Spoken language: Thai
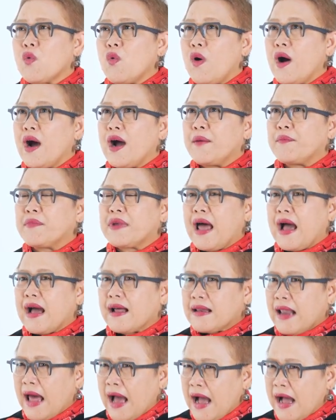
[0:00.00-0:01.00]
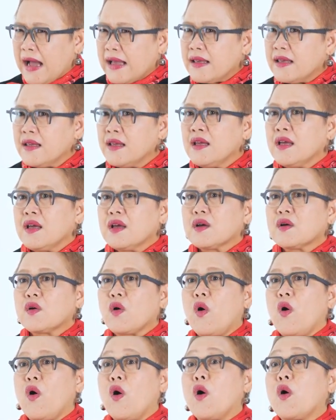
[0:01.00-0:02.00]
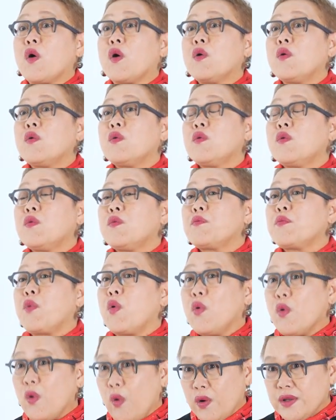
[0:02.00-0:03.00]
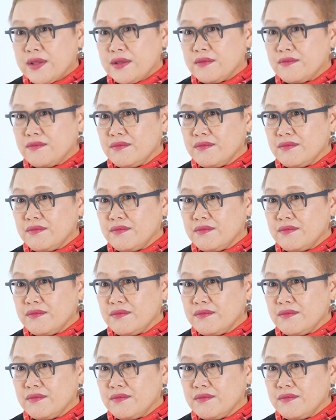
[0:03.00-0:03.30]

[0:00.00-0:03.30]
ความหลากหลายของผู้คน